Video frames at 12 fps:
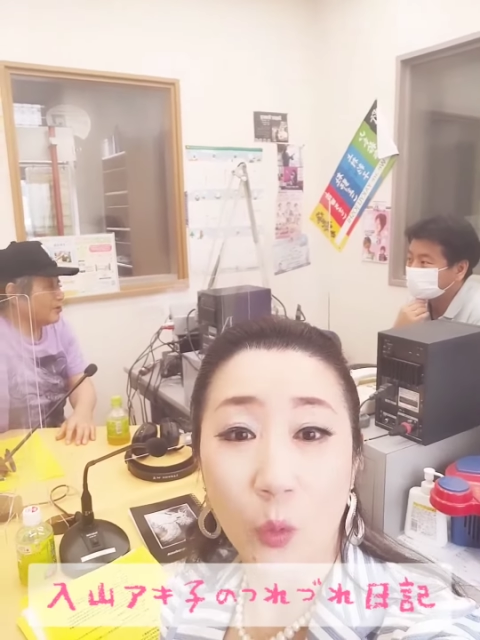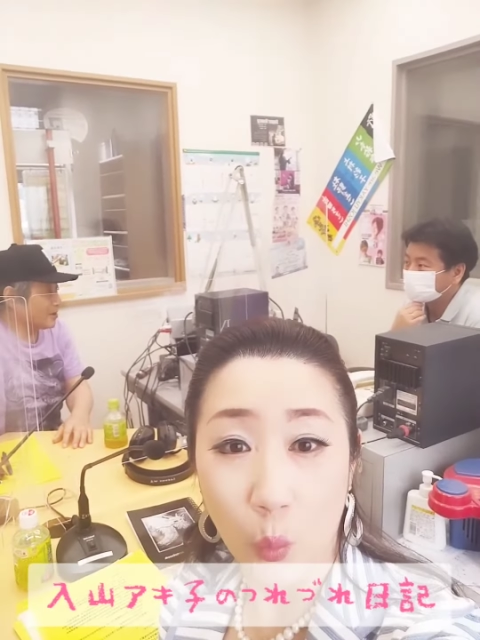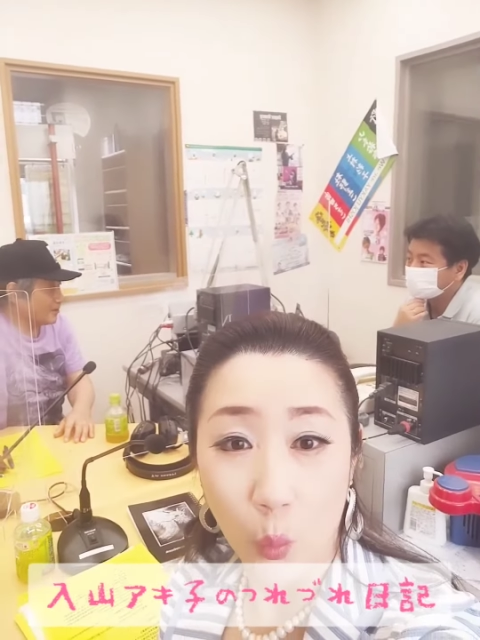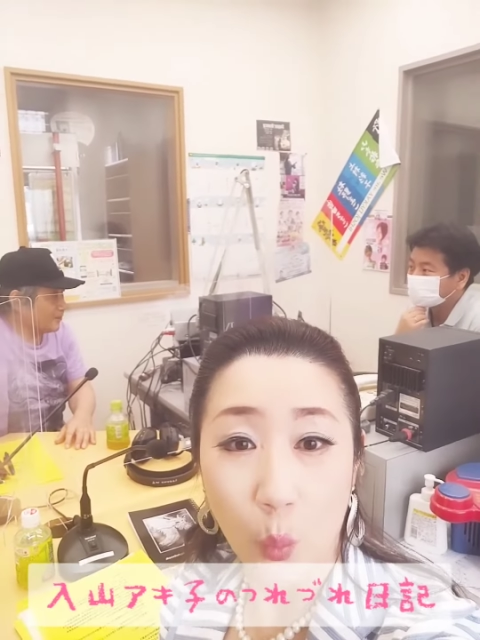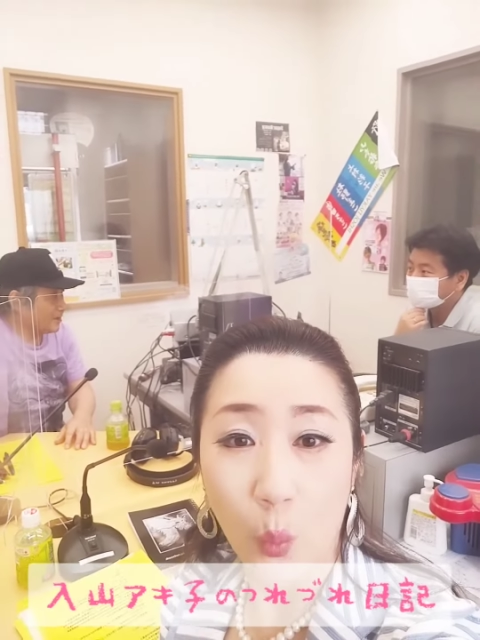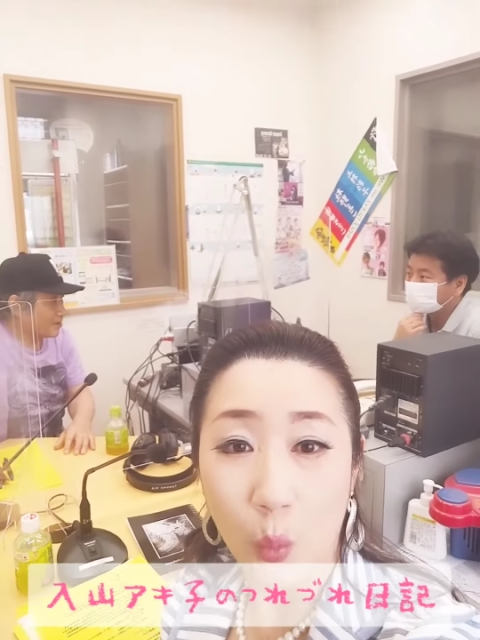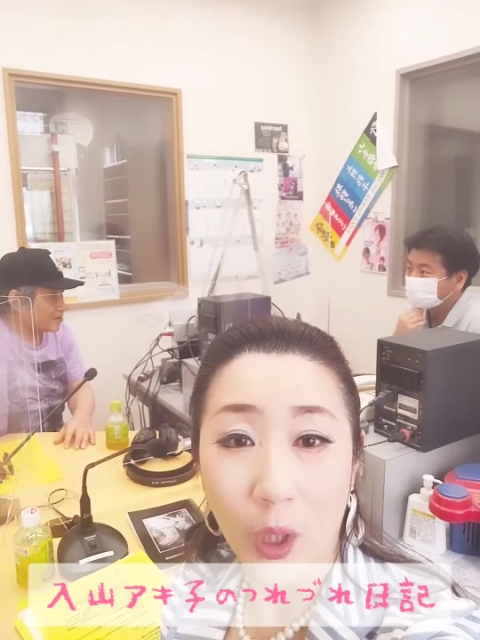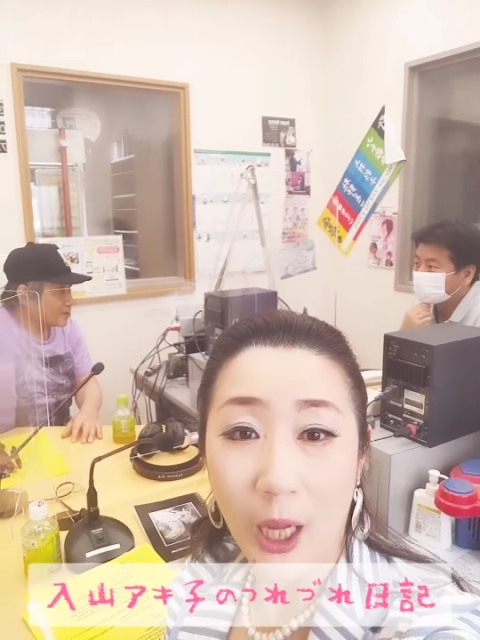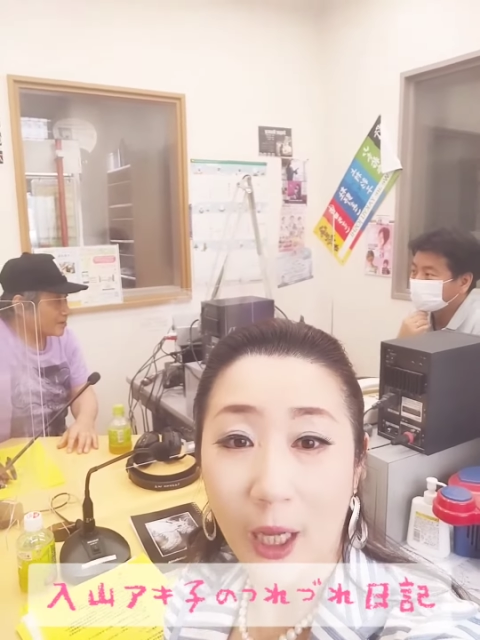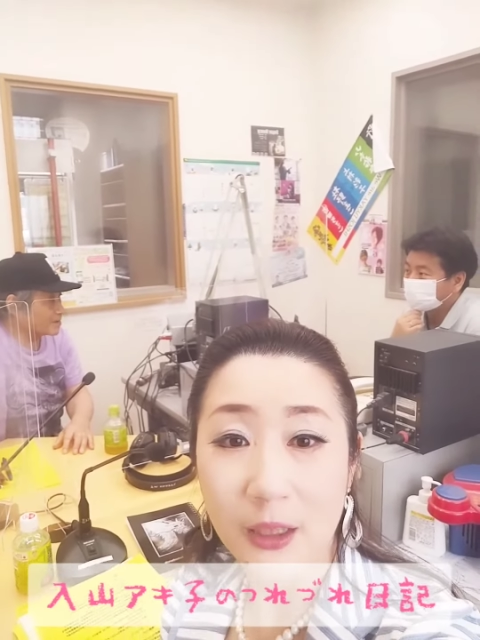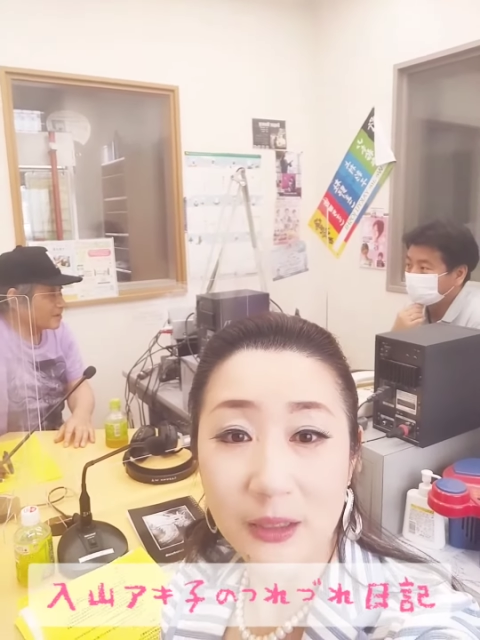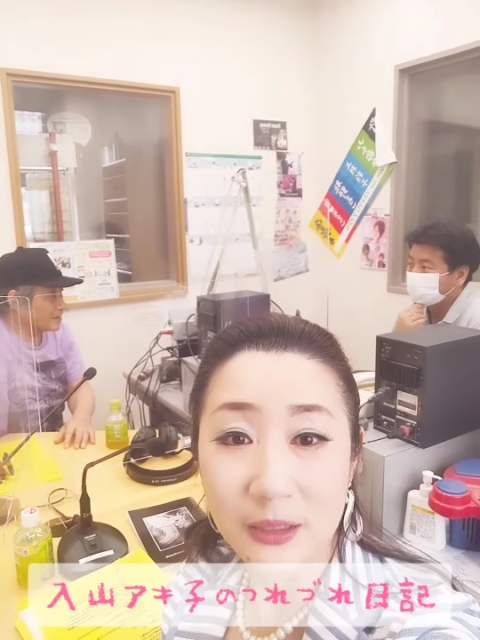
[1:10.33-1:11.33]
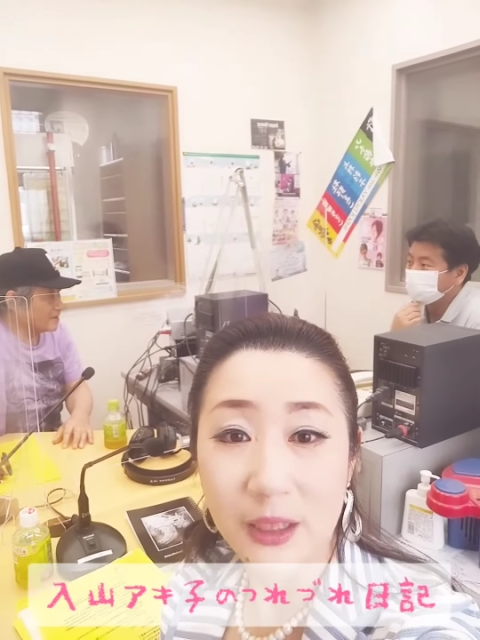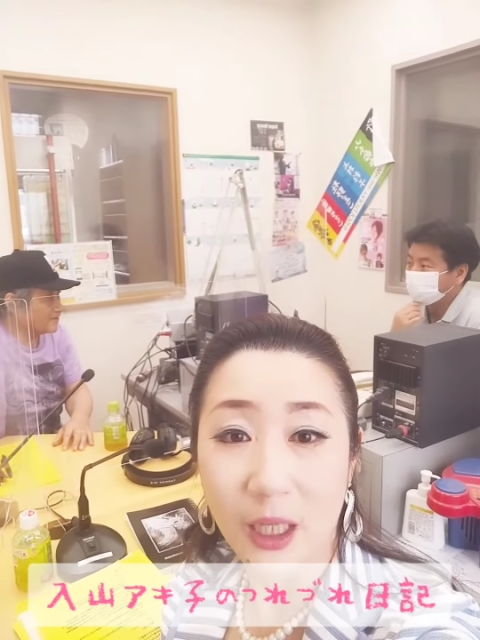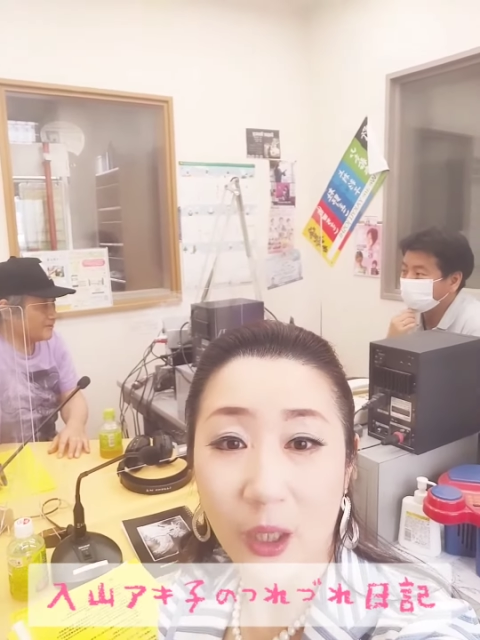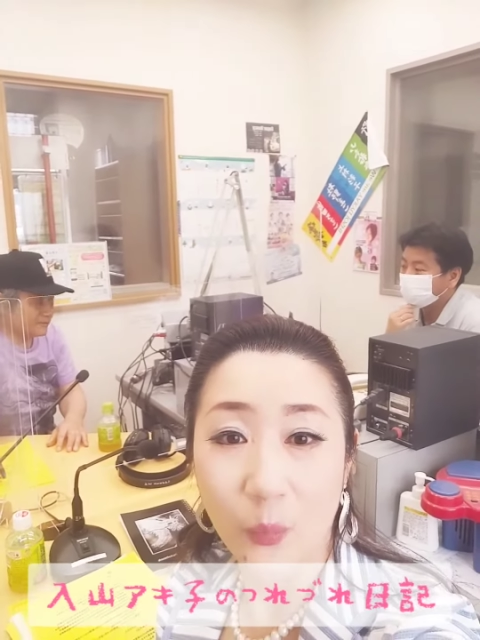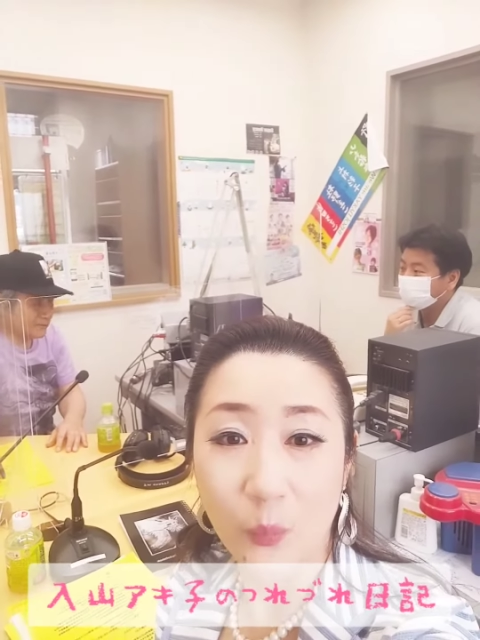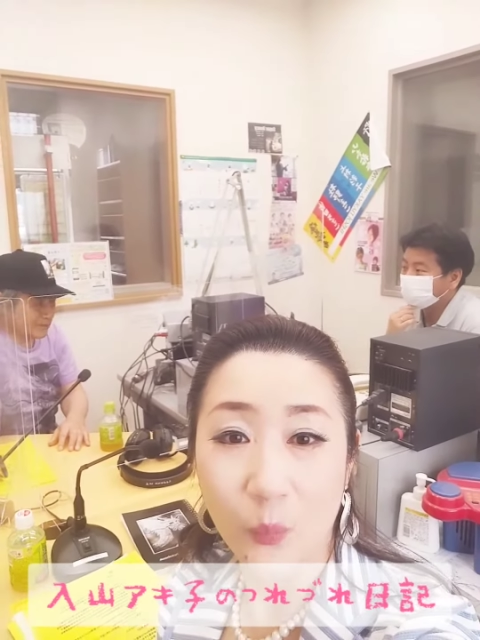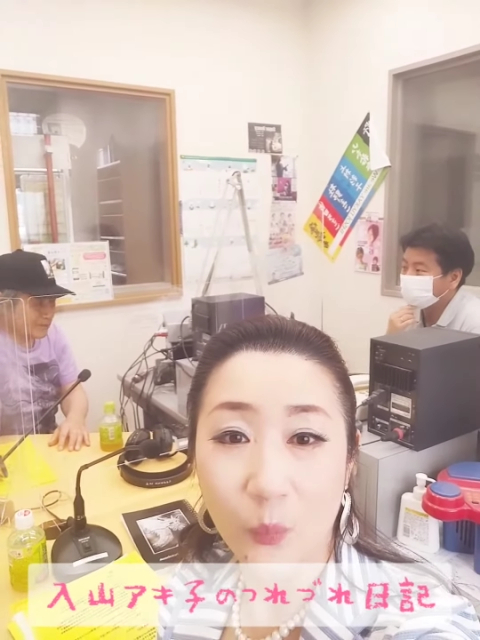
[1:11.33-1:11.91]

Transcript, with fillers: 紫の T シャツと